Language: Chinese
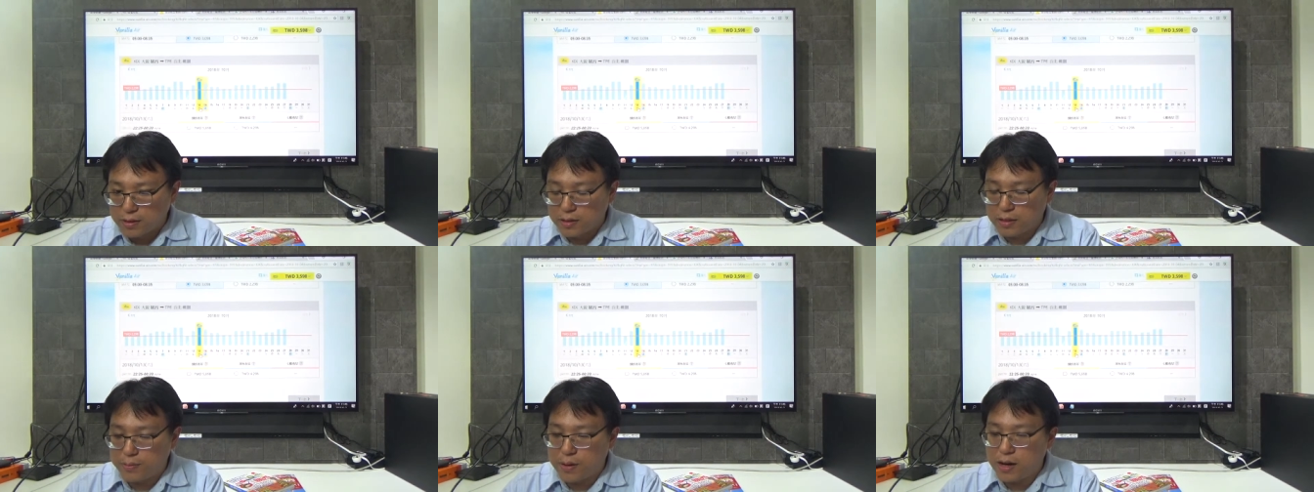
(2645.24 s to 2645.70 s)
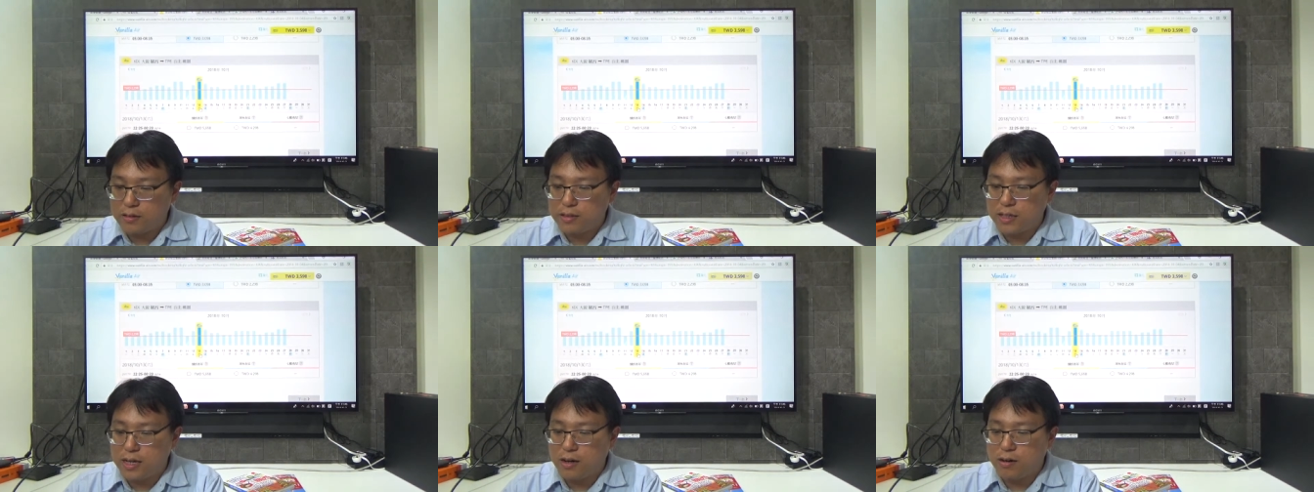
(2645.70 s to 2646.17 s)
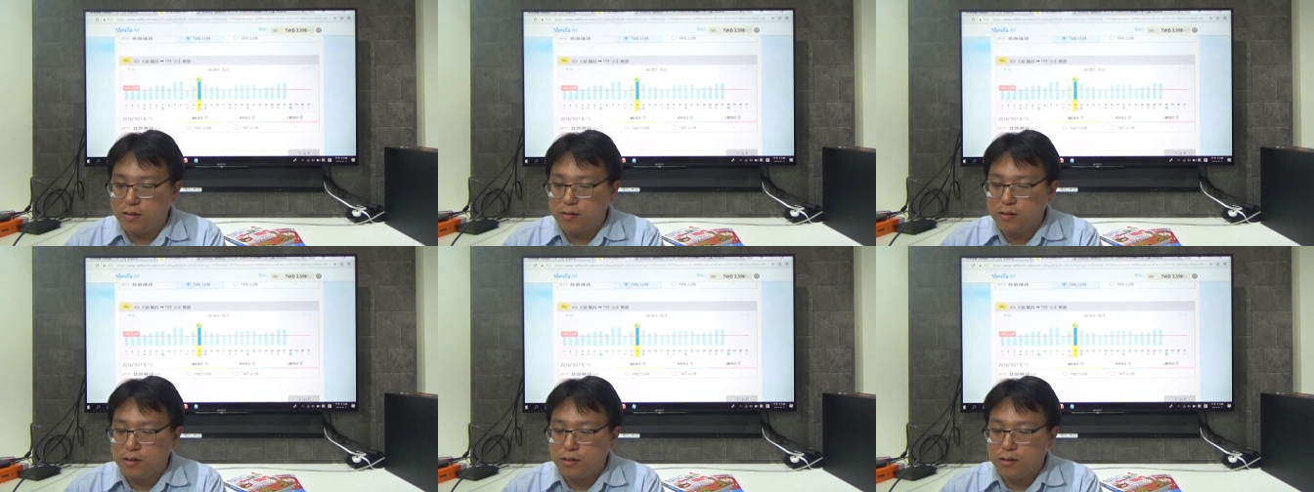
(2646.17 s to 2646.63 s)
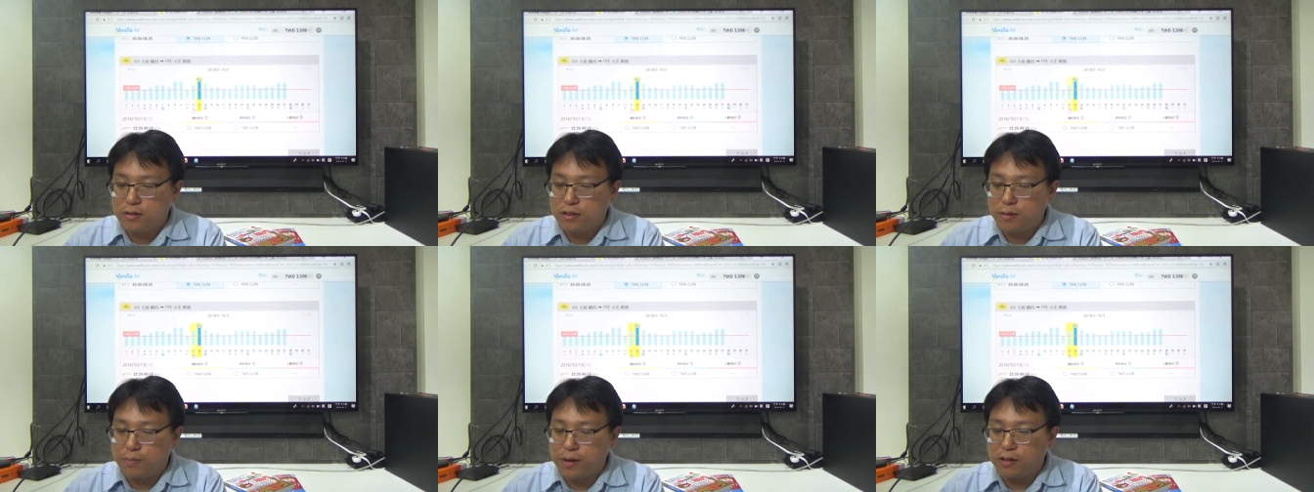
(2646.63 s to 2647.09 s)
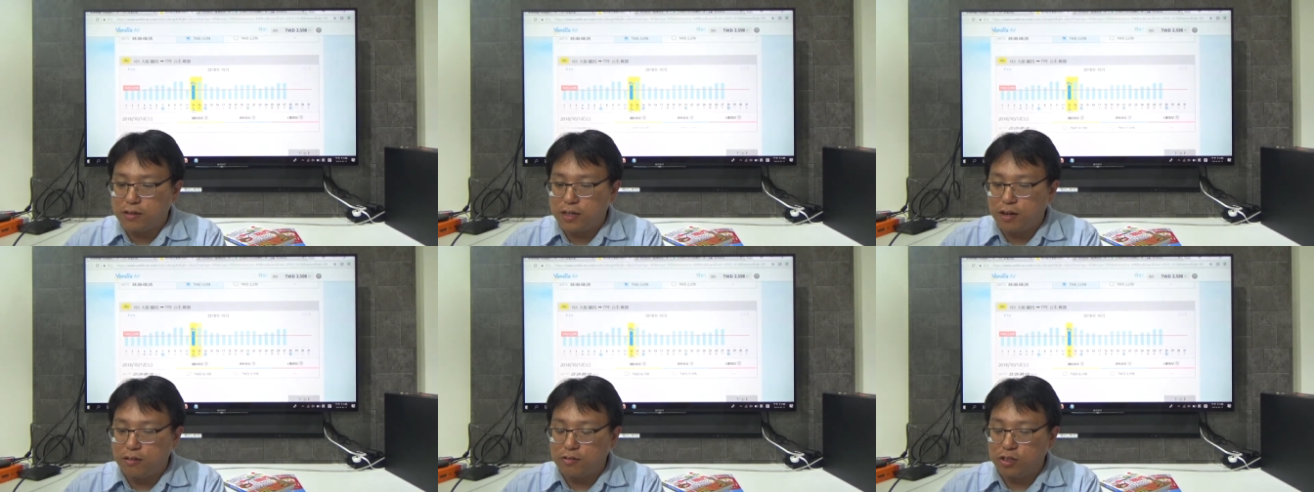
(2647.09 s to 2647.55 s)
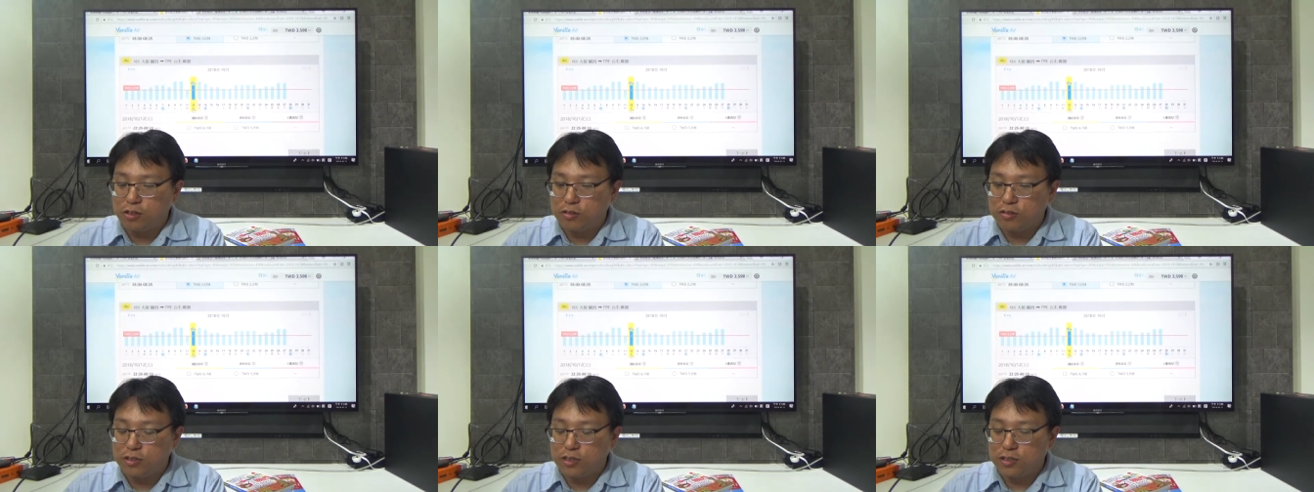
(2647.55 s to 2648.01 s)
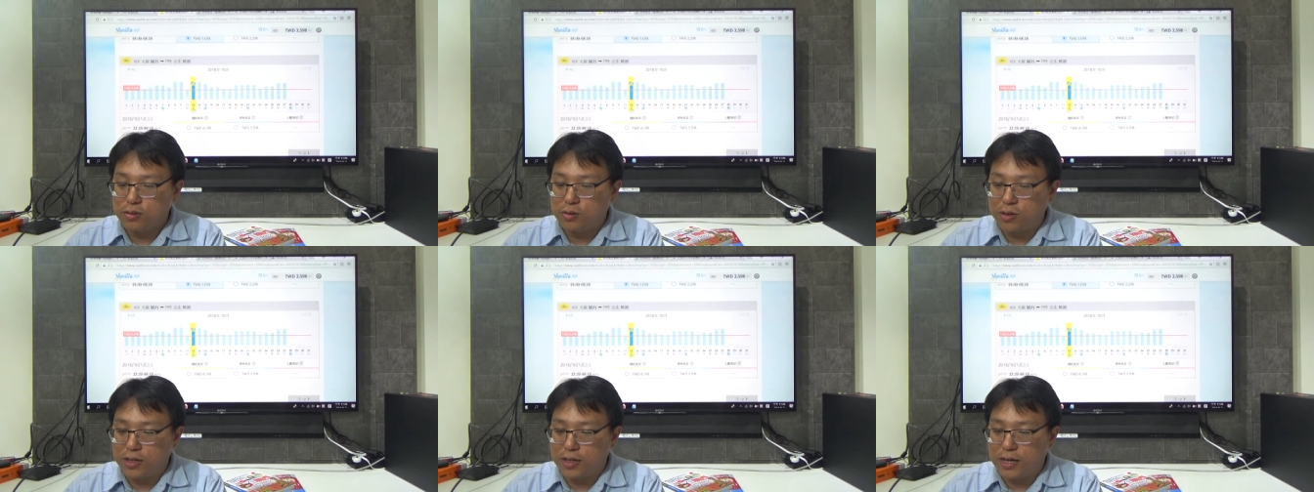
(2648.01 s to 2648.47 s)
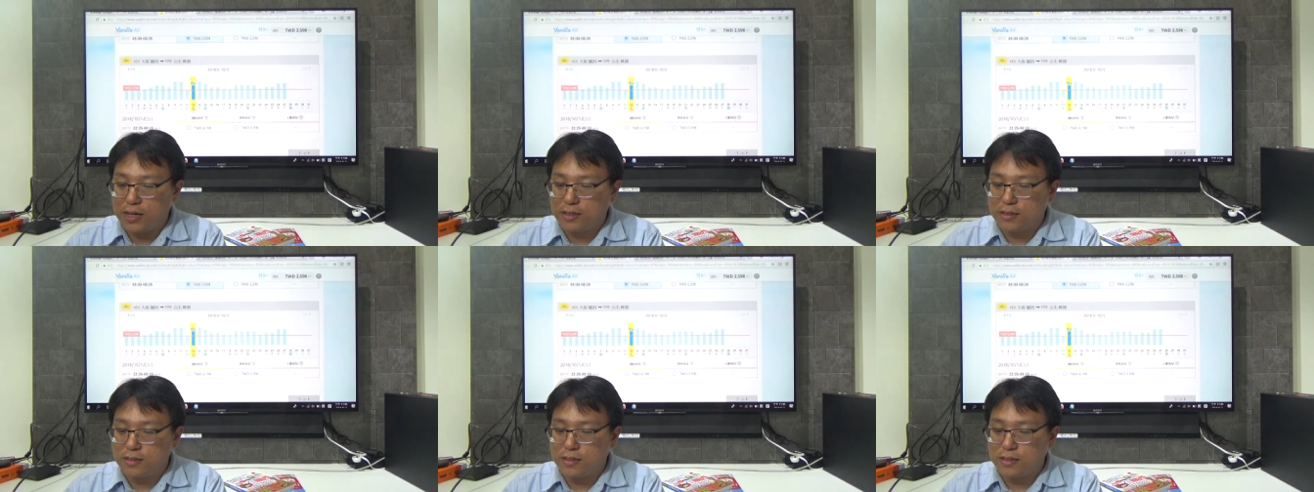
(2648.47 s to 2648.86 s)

你不要挑。你不要挑六日回来的，